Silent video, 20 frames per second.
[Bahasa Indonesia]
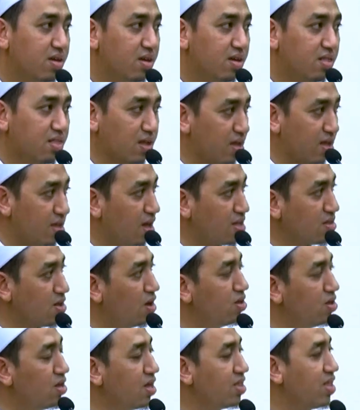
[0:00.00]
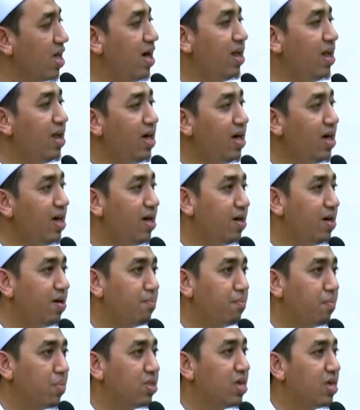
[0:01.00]
Ternyata Allah Ta'ala
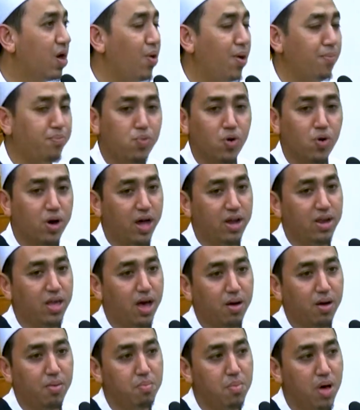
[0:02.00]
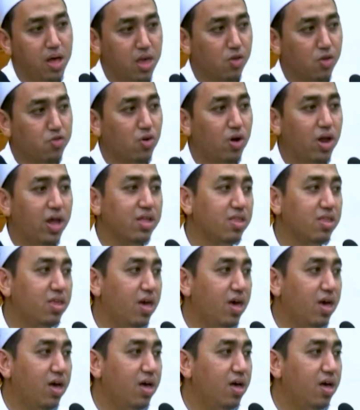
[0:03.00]
menjawab bukan yang banyak
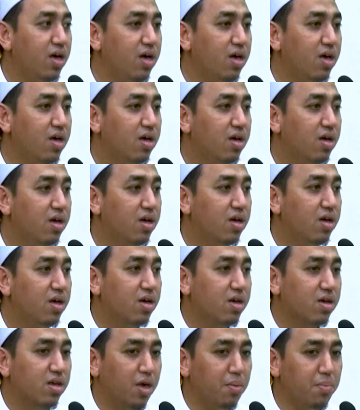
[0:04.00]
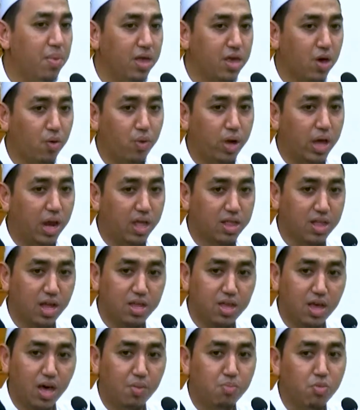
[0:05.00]
sholatnya, yang banyak
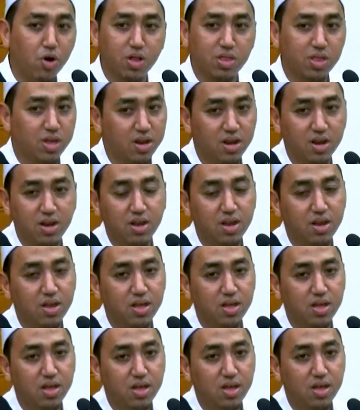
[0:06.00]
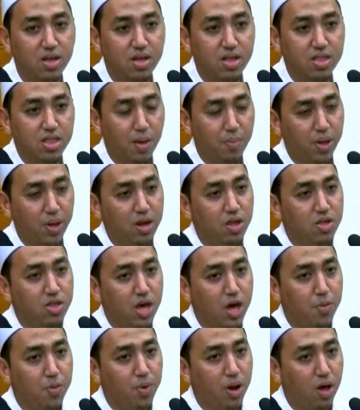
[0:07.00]
wiritannya, boten. Tapi yang
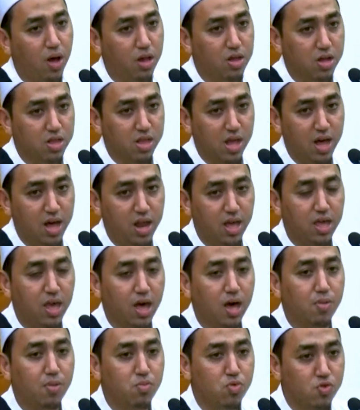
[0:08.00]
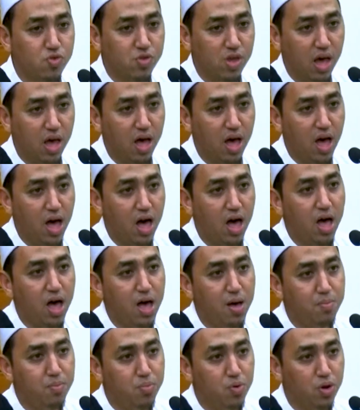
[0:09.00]
dijawab oleh Allah Ta'ala, Ya Musa,
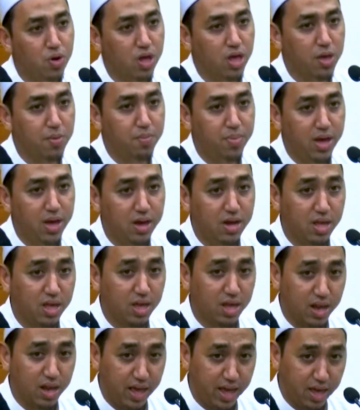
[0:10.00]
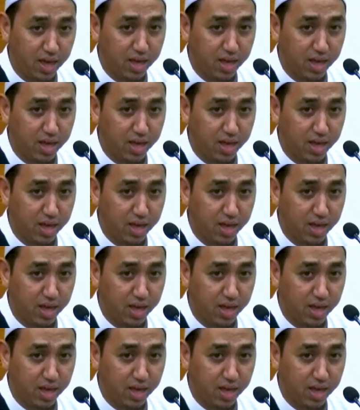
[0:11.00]
ahabul ibadi ilai.